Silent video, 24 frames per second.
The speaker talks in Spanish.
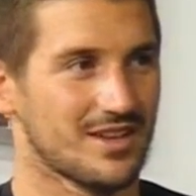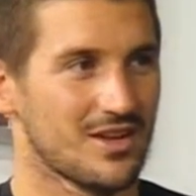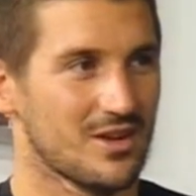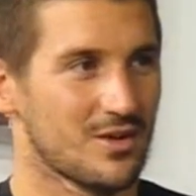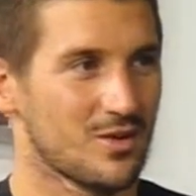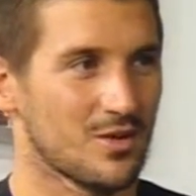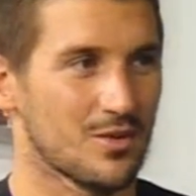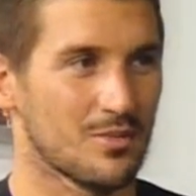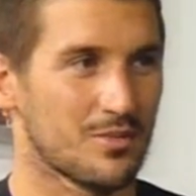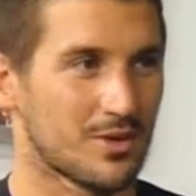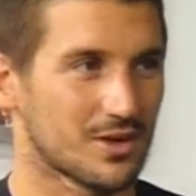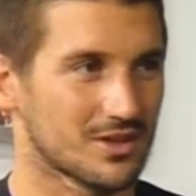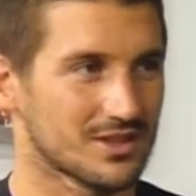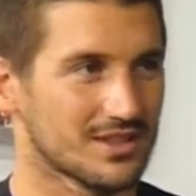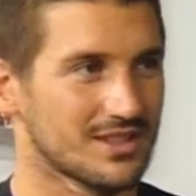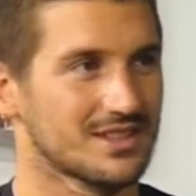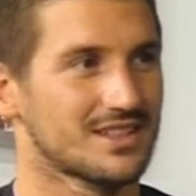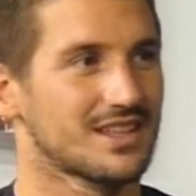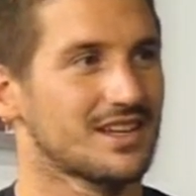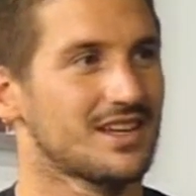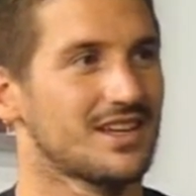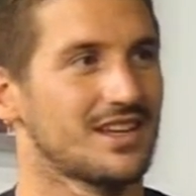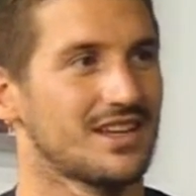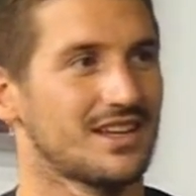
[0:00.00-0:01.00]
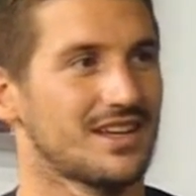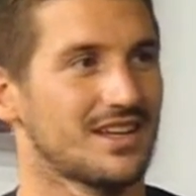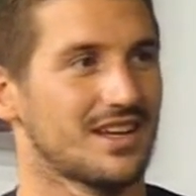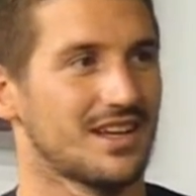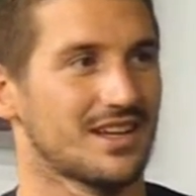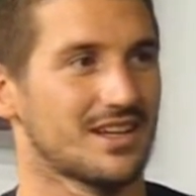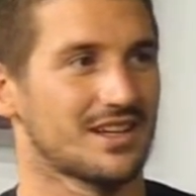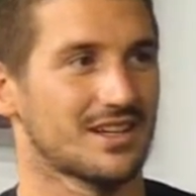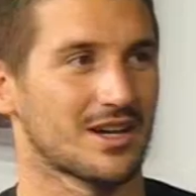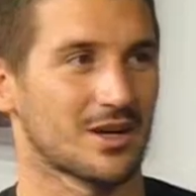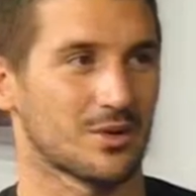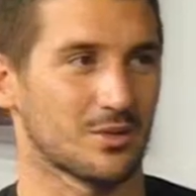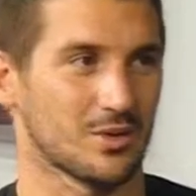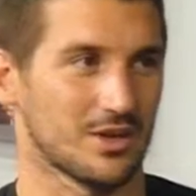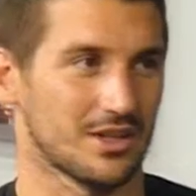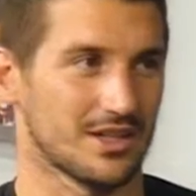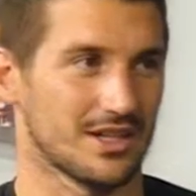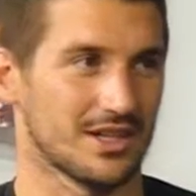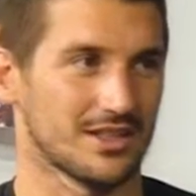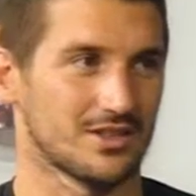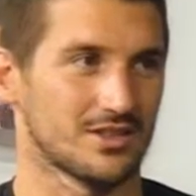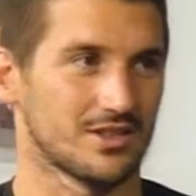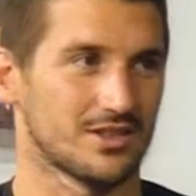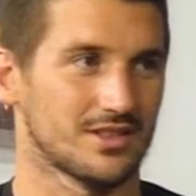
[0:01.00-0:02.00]
Lo importante es el,
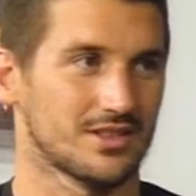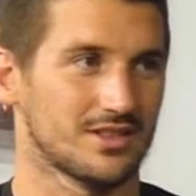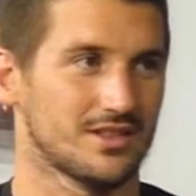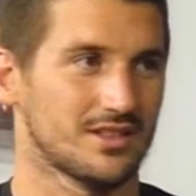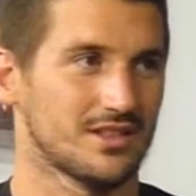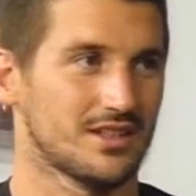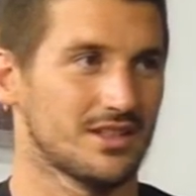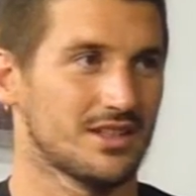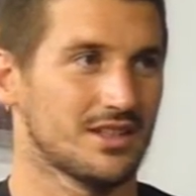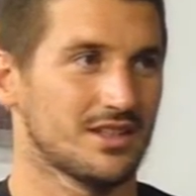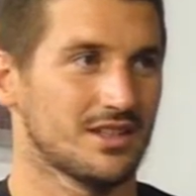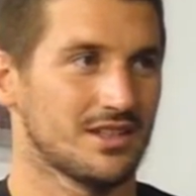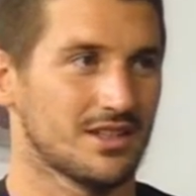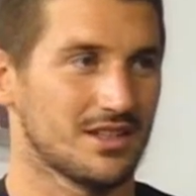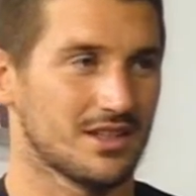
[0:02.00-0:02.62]
carbohidrato. El carbohidrato.